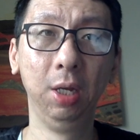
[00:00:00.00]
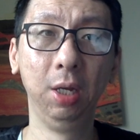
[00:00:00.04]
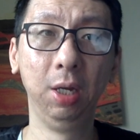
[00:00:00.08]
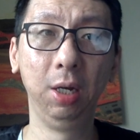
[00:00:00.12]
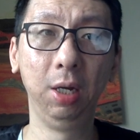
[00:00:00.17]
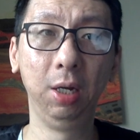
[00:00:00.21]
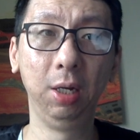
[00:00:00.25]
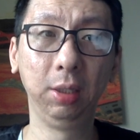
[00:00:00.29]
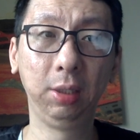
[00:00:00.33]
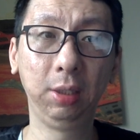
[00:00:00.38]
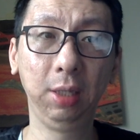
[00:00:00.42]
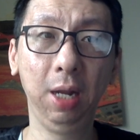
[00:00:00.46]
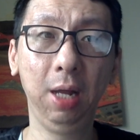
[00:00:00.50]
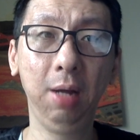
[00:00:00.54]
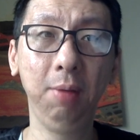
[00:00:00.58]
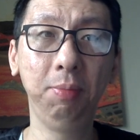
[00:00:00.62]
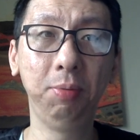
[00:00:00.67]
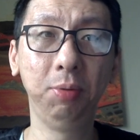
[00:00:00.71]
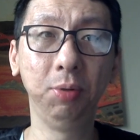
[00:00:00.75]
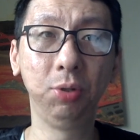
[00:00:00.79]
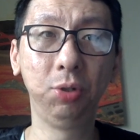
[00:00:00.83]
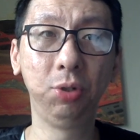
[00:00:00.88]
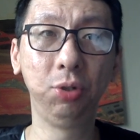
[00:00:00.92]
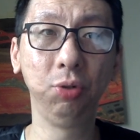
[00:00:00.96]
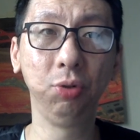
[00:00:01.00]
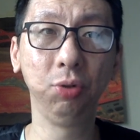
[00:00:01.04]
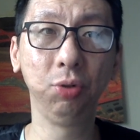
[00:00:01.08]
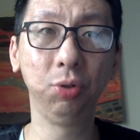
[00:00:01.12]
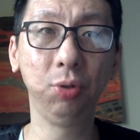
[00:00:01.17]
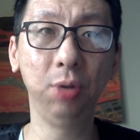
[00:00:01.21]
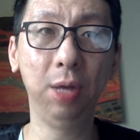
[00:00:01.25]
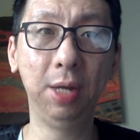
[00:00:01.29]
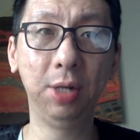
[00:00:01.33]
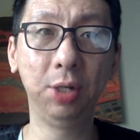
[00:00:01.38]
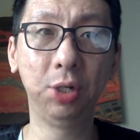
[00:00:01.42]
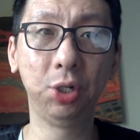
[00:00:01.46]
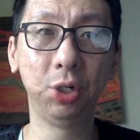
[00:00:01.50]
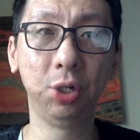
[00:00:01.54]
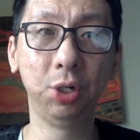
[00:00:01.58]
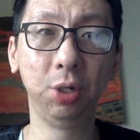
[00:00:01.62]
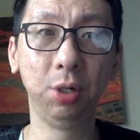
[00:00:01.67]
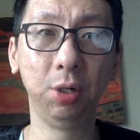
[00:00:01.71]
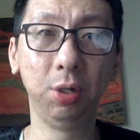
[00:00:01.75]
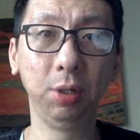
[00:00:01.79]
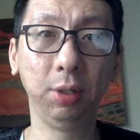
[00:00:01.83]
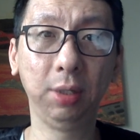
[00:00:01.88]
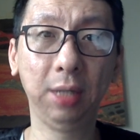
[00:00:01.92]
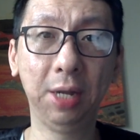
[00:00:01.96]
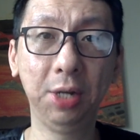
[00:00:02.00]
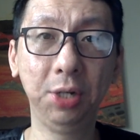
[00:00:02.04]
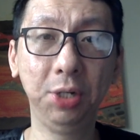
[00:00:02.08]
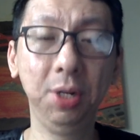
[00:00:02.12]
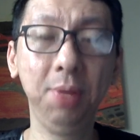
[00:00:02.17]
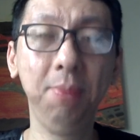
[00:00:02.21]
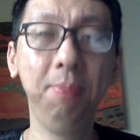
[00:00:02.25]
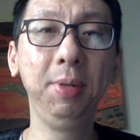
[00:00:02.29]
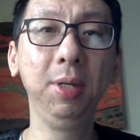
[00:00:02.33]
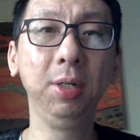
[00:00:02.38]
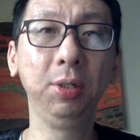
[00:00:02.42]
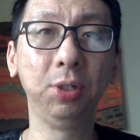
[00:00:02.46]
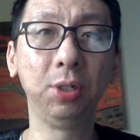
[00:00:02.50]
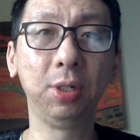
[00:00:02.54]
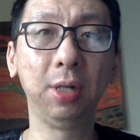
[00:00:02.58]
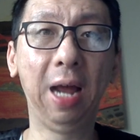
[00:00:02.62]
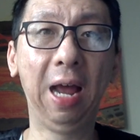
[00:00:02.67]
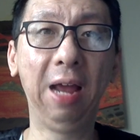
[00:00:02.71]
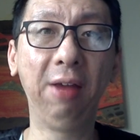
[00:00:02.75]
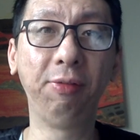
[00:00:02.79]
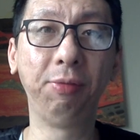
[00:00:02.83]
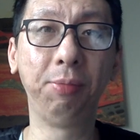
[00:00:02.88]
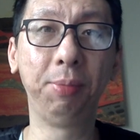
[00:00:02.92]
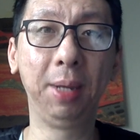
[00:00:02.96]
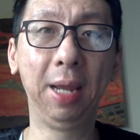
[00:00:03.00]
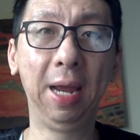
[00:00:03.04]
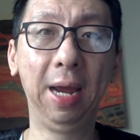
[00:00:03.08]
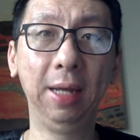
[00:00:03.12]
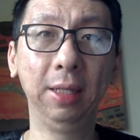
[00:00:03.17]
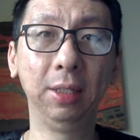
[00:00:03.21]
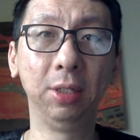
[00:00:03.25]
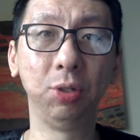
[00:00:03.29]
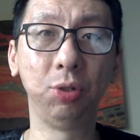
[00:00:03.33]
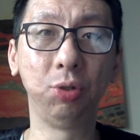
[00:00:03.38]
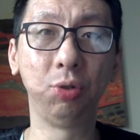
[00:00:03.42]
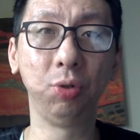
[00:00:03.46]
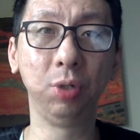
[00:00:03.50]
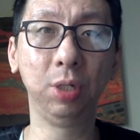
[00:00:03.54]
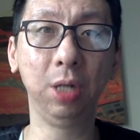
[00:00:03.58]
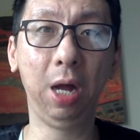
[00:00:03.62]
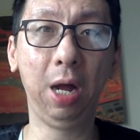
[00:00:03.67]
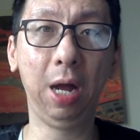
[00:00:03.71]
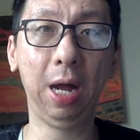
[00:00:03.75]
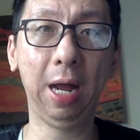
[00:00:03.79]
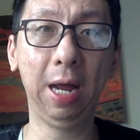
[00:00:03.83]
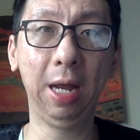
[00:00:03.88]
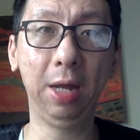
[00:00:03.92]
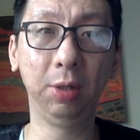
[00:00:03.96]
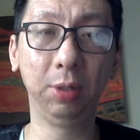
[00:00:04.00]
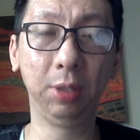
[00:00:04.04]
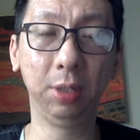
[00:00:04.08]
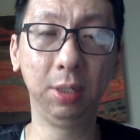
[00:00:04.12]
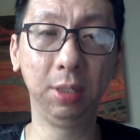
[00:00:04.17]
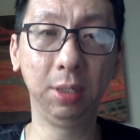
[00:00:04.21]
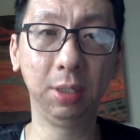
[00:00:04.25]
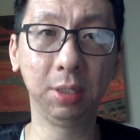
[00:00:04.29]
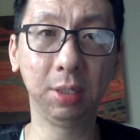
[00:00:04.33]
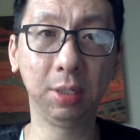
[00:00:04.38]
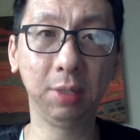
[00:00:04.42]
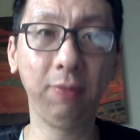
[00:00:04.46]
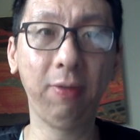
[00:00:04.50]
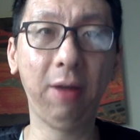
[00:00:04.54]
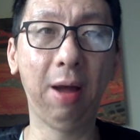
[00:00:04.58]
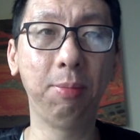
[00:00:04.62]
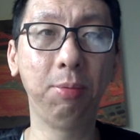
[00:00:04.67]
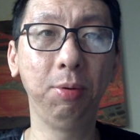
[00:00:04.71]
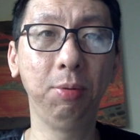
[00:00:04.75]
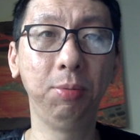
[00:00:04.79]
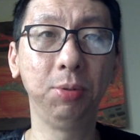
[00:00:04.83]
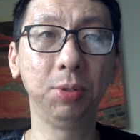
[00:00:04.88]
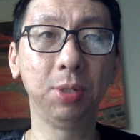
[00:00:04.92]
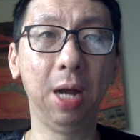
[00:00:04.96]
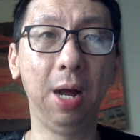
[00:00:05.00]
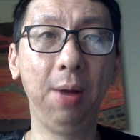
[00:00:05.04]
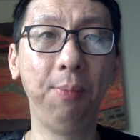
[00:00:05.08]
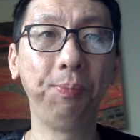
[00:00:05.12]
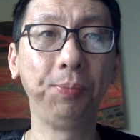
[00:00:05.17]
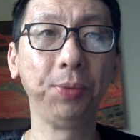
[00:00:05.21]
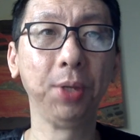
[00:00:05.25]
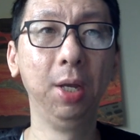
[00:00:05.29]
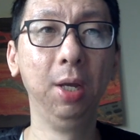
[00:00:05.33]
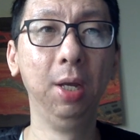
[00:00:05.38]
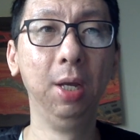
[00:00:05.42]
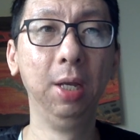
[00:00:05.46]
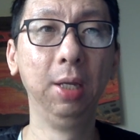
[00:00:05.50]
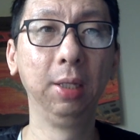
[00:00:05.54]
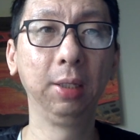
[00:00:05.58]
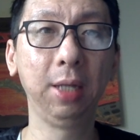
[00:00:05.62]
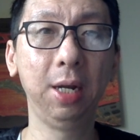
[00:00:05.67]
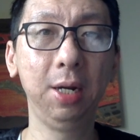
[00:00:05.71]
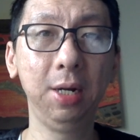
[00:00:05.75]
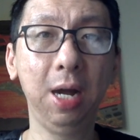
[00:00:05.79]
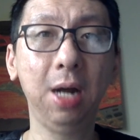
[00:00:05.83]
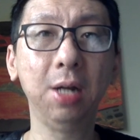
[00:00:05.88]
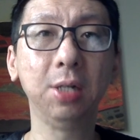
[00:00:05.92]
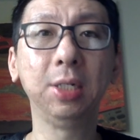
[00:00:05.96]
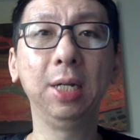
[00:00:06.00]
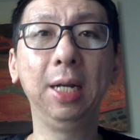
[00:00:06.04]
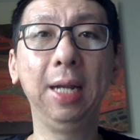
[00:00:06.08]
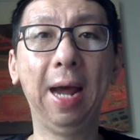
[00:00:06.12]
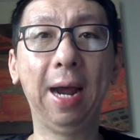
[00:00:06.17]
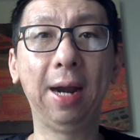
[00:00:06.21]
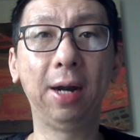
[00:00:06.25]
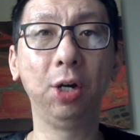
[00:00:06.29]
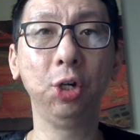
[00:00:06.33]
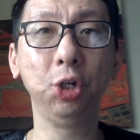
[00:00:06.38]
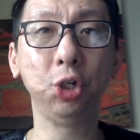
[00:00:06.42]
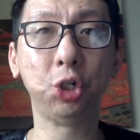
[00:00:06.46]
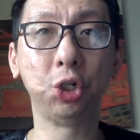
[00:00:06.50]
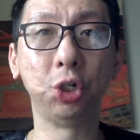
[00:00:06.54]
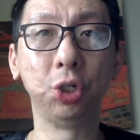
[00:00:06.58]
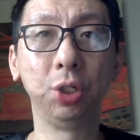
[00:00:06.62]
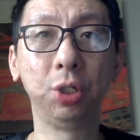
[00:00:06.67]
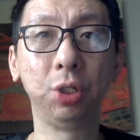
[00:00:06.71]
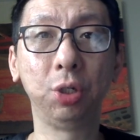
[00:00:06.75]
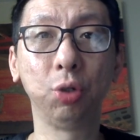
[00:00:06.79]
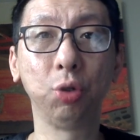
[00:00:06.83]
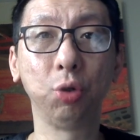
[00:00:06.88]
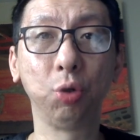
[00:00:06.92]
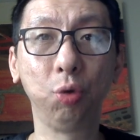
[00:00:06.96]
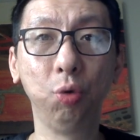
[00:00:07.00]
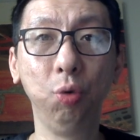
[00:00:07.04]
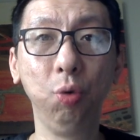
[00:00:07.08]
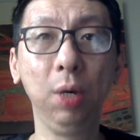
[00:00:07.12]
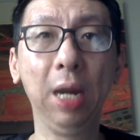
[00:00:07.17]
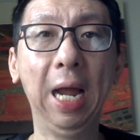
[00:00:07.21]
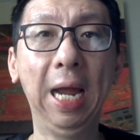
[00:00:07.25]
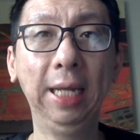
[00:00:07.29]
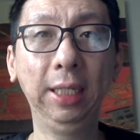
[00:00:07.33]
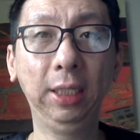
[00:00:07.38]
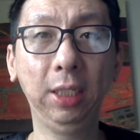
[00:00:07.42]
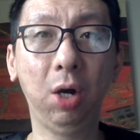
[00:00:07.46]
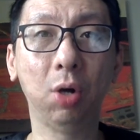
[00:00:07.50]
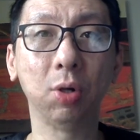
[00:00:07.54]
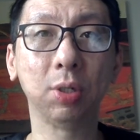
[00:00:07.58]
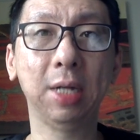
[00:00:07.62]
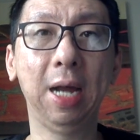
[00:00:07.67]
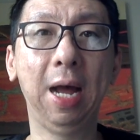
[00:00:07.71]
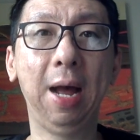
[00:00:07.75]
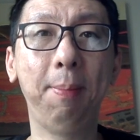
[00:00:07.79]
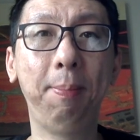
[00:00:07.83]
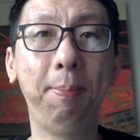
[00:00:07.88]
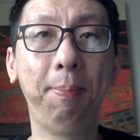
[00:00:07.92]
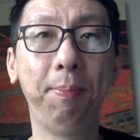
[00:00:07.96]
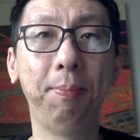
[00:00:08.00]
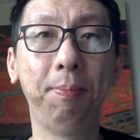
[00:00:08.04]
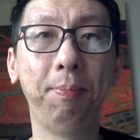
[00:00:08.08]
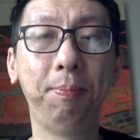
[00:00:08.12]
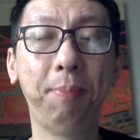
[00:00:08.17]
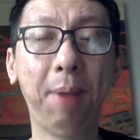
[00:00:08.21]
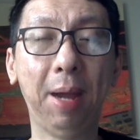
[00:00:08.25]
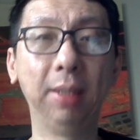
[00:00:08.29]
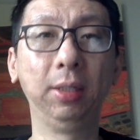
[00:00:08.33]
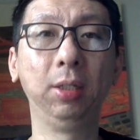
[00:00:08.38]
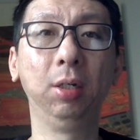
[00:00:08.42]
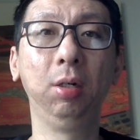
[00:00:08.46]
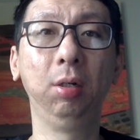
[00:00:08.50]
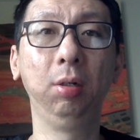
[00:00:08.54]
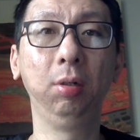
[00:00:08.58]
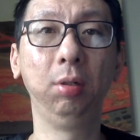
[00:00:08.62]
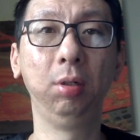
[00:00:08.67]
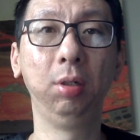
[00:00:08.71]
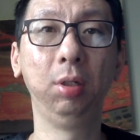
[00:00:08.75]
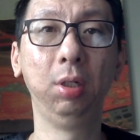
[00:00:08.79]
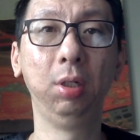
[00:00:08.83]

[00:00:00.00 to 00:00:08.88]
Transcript: 呃，特朗普就算是他任命的这个 FBI 的局长，还有他这个司法部部长，他让这俩人使劲儿就公开调查拜登